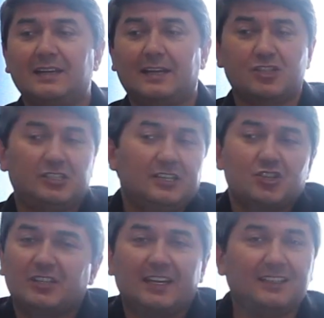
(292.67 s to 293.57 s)
Каждый день
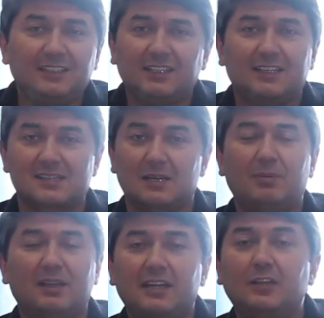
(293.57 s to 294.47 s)
читай книги,
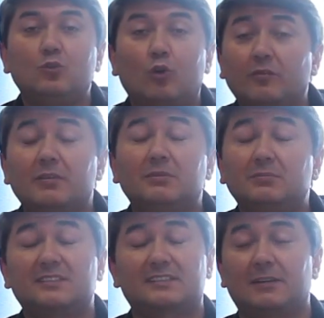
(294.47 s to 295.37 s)
заполняй новыми
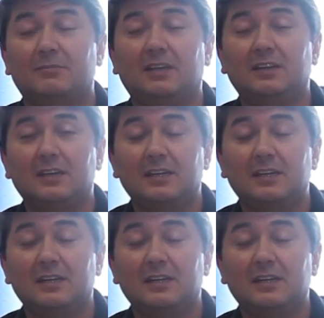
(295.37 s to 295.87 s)
мыслями.